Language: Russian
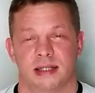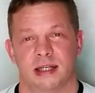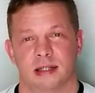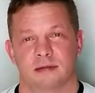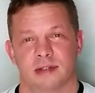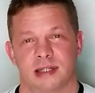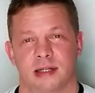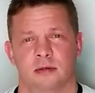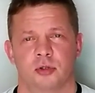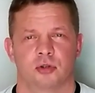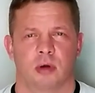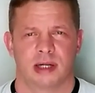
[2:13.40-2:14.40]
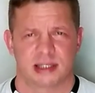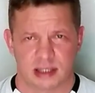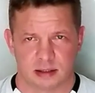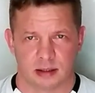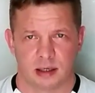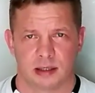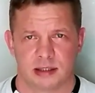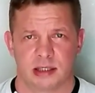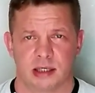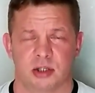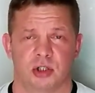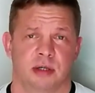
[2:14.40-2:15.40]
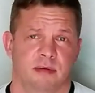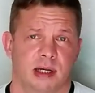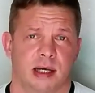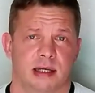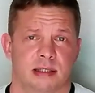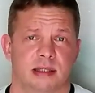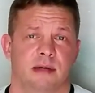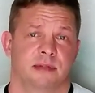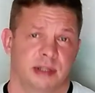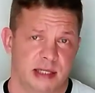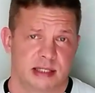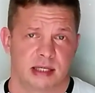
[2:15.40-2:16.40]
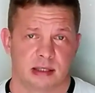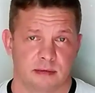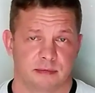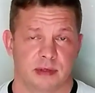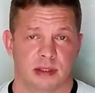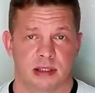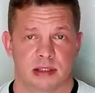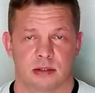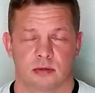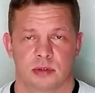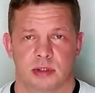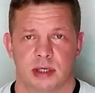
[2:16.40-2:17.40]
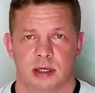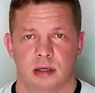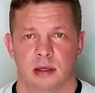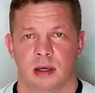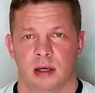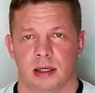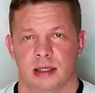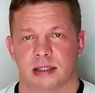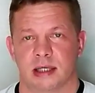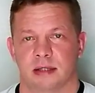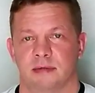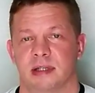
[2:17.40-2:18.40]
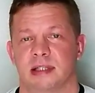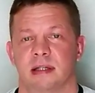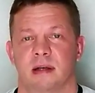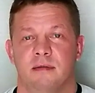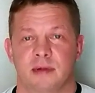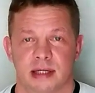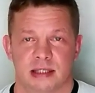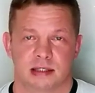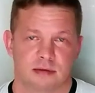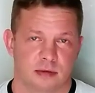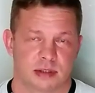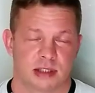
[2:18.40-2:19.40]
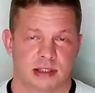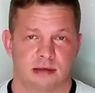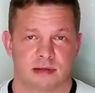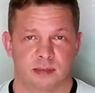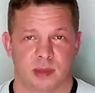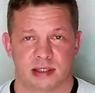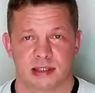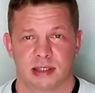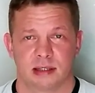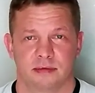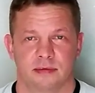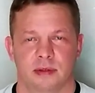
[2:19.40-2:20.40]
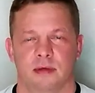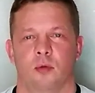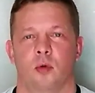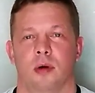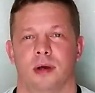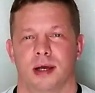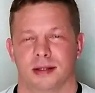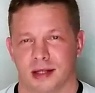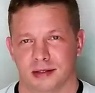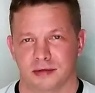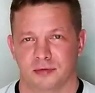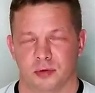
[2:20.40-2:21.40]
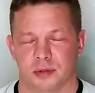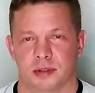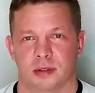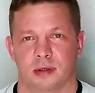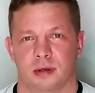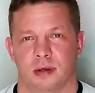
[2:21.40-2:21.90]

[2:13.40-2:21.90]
Из этого следует, что Александр Алексеевич является авторитетом фитнес-индустрии, и, соответственно, в эти 99% его канал не входит.